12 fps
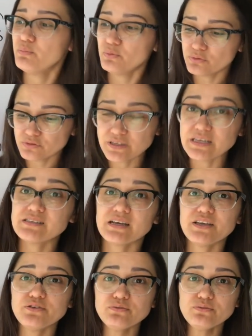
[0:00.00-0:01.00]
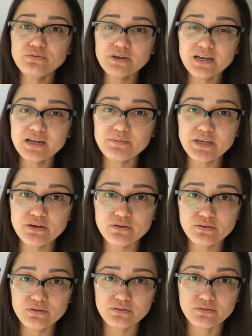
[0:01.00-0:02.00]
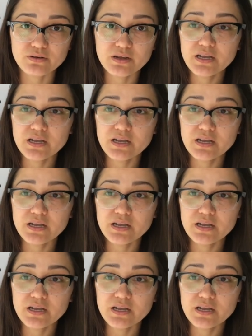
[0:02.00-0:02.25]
pues desayúnele, mijo.